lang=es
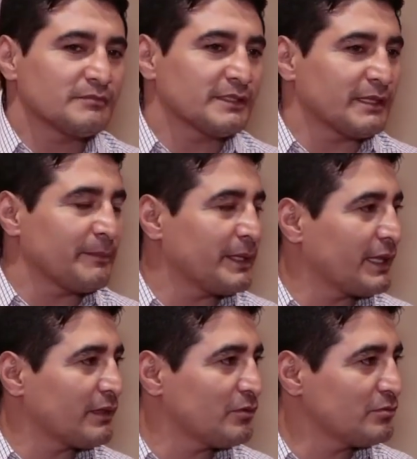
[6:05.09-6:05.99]
Te están
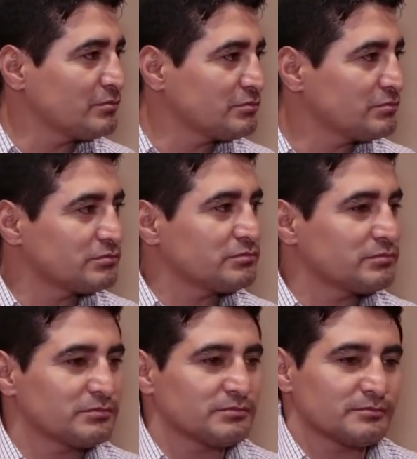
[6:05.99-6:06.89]
vendiendo un.
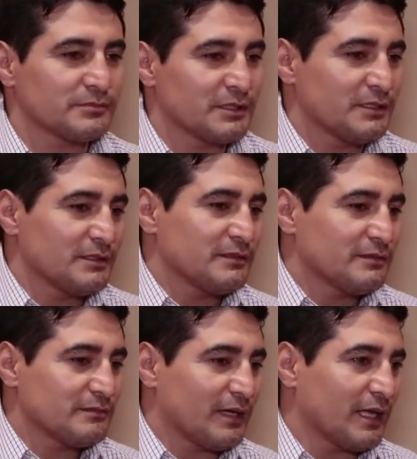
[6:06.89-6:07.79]

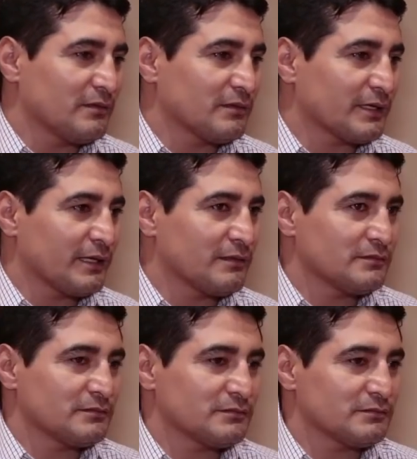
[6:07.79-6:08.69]
algo que
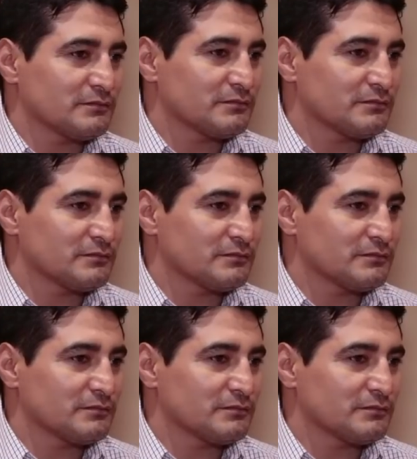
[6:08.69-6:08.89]
no.